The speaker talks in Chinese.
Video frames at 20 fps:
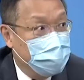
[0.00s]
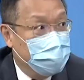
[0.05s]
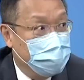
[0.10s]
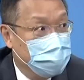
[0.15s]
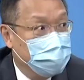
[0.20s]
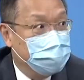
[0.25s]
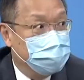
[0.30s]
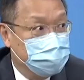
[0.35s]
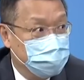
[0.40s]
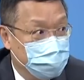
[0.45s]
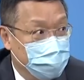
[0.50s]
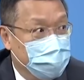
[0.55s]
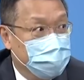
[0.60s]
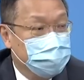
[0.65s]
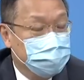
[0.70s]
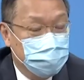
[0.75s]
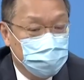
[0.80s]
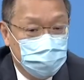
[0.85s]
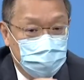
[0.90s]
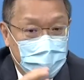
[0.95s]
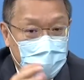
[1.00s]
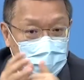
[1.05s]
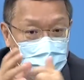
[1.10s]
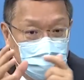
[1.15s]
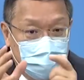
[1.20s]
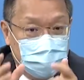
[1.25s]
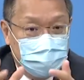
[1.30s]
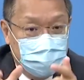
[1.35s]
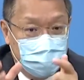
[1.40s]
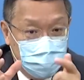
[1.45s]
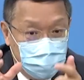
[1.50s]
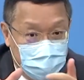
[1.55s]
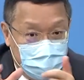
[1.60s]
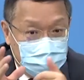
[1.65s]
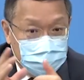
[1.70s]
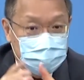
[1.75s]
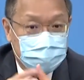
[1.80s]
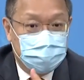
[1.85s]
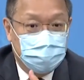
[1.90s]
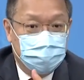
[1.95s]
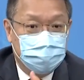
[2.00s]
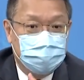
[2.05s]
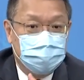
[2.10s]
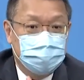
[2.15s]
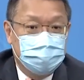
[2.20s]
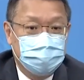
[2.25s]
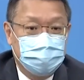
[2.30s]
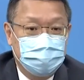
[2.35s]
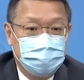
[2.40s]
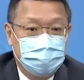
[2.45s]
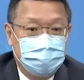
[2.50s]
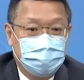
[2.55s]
恶的冤罪恶的冤首之一了。